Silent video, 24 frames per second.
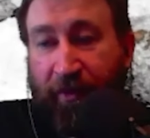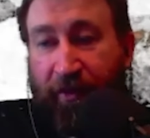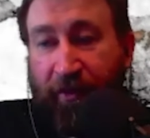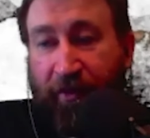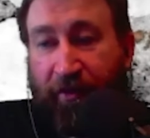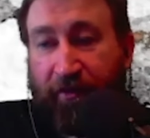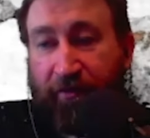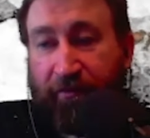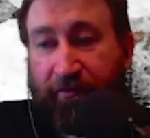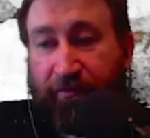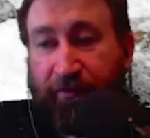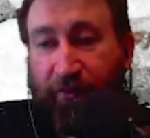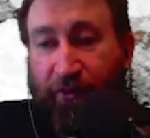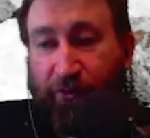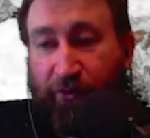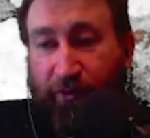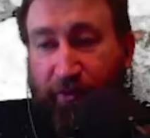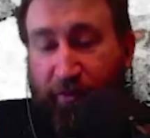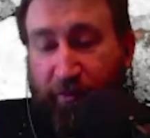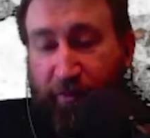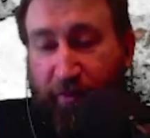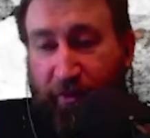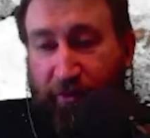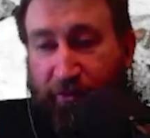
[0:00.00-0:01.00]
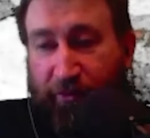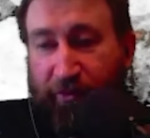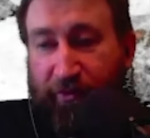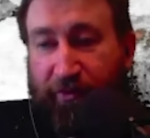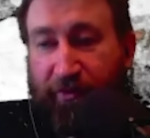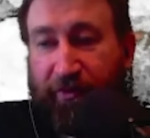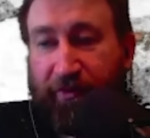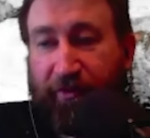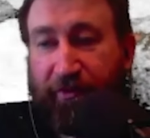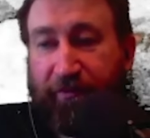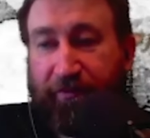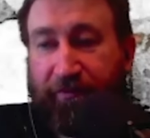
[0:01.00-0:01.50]
Ну и
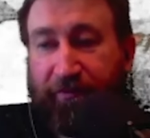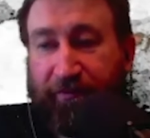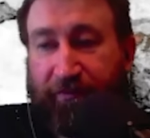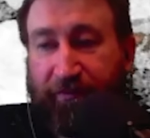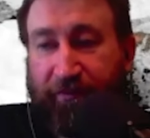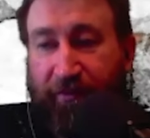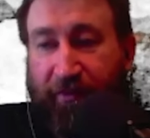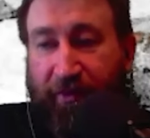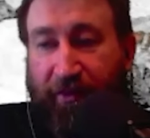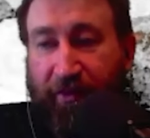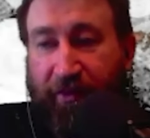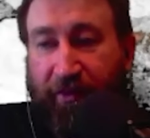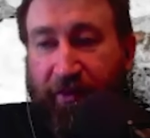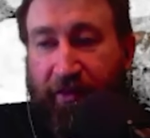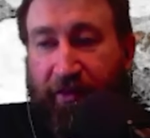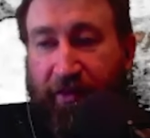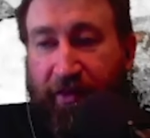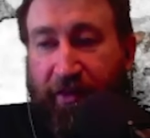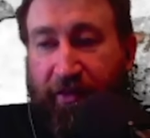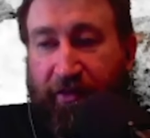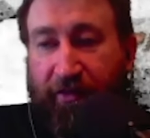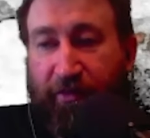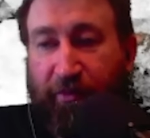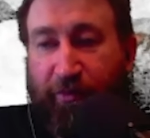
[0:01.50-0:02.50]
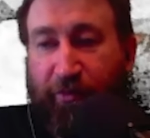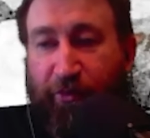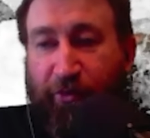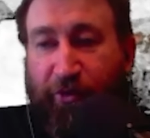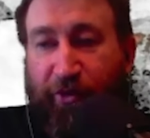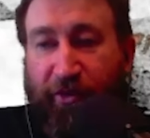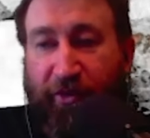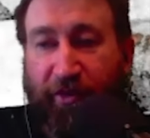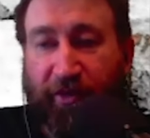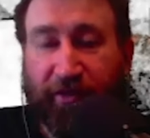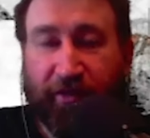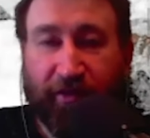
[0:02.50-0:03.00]
плюс к этому же,
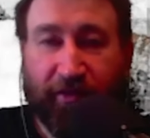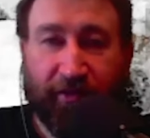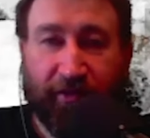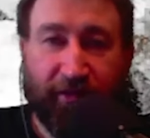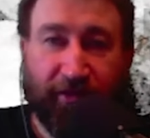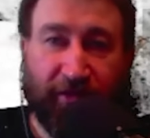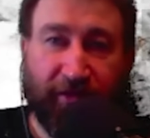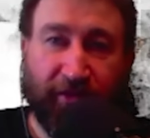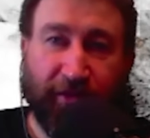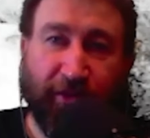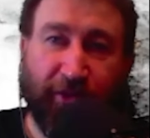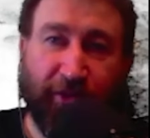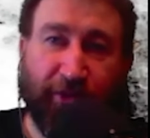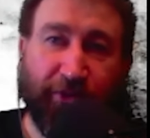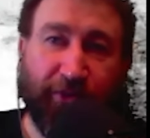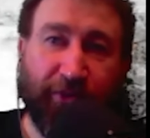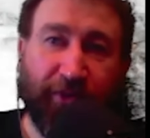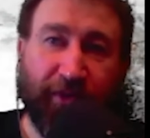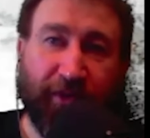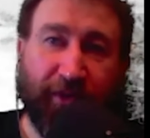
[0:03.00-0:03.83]
это синхронно